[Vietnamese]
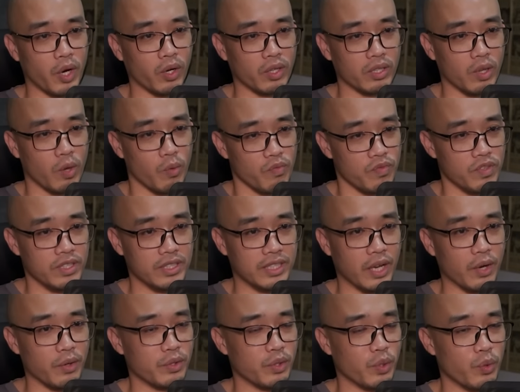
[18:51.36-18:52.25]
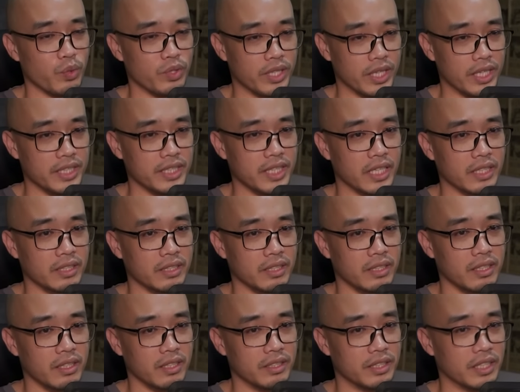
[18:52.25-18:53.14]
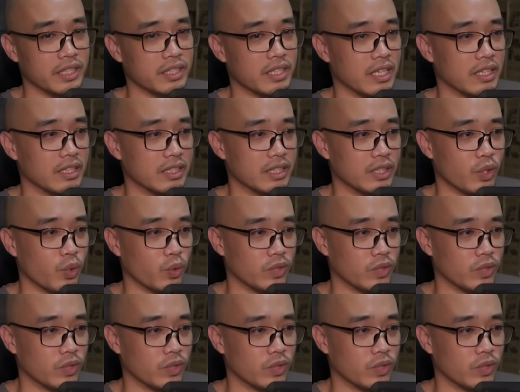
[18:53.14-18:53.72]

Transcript: Lại nói nha, lần này tại thành Thiên Ngu,